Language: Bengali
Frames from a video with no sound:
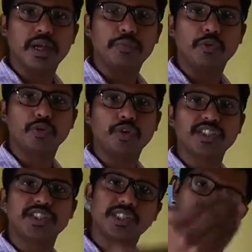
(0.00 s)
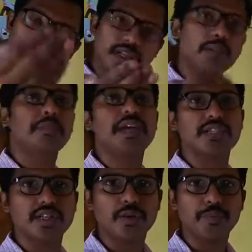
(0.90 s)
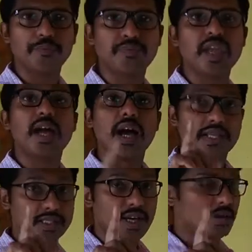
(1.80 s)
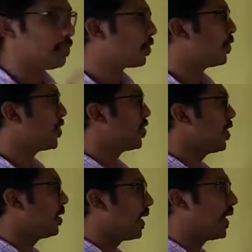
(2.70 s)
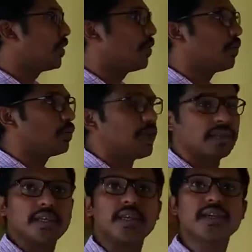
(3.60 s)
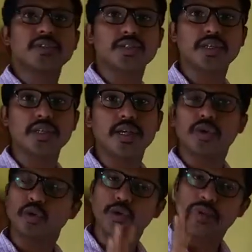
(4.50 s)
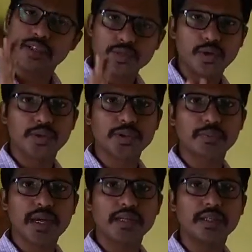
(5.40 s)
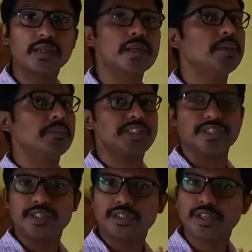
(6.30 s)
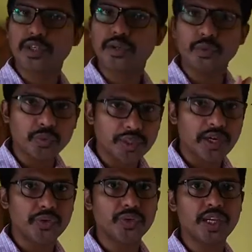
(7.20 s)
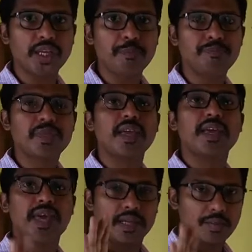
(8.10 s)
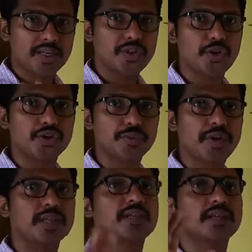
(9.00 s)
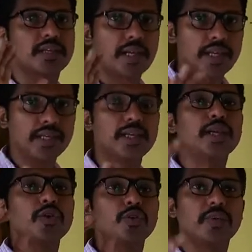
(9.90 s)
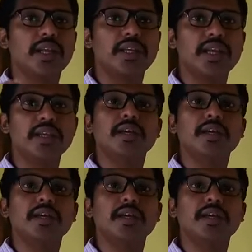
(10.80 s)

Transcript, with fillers: আপলোড করার সাথে তোমাদের পেয়ে যাও আজকে আরম্ভ করেছি খাদ্য কোথা থেকে আছে খুবই সহজ পাঠ বেশি চিন্তা করার কোনো কারণ নেই একেবারে সহজ পাঠ খালি তোমাদের